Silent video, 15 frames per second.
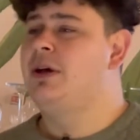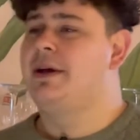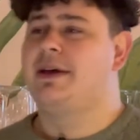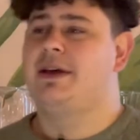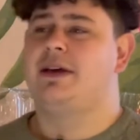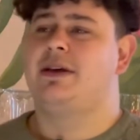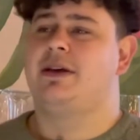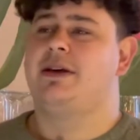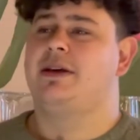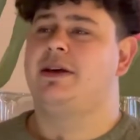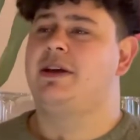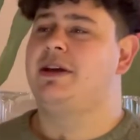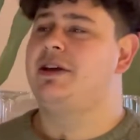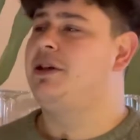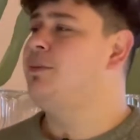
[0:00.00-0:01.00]
eh,
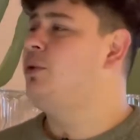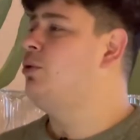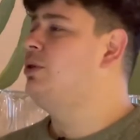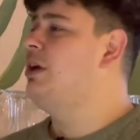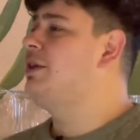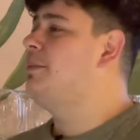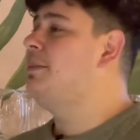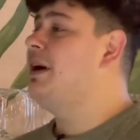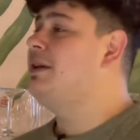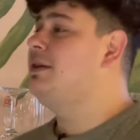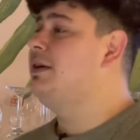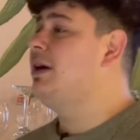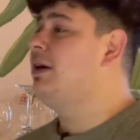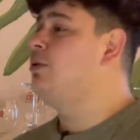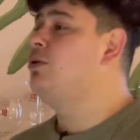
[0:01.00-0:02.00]
elegimos una
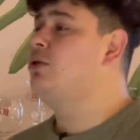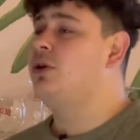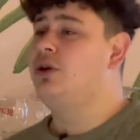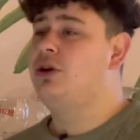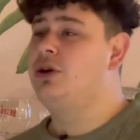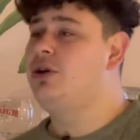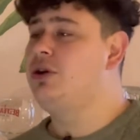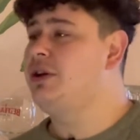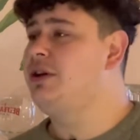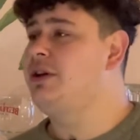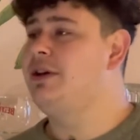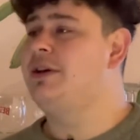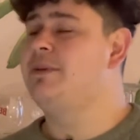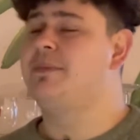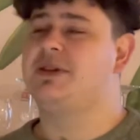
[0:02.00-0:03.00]
temática, algún color
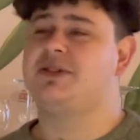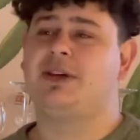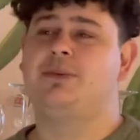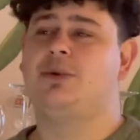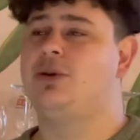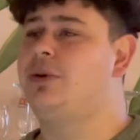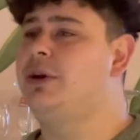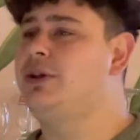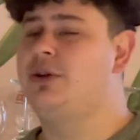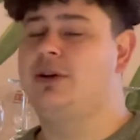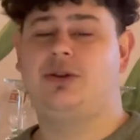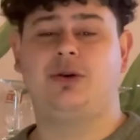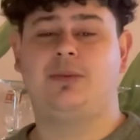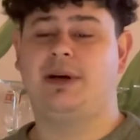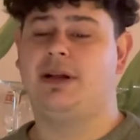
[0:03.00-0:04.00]
y empezamos, bueno,
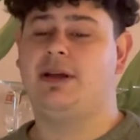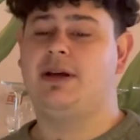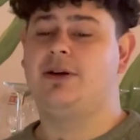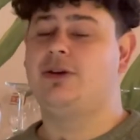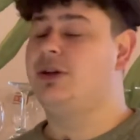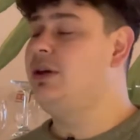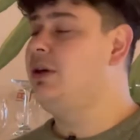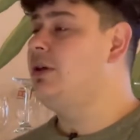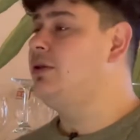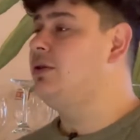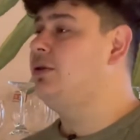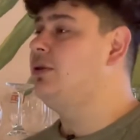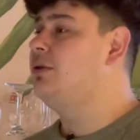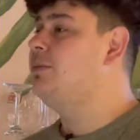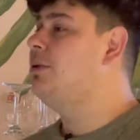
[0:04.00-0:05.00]
esto marida con
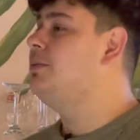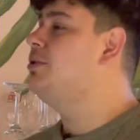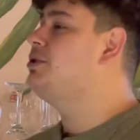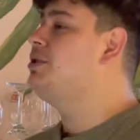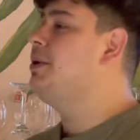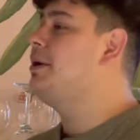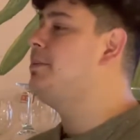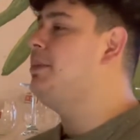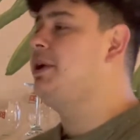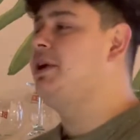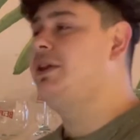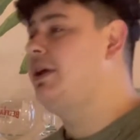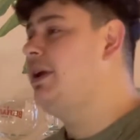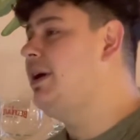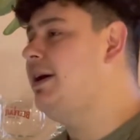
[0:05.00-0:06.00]
esto, lo podemos llevar para
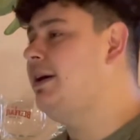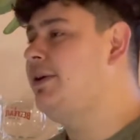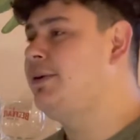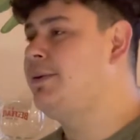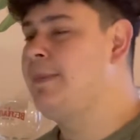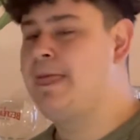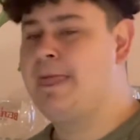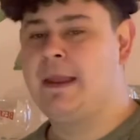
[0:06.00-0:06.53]
este lado.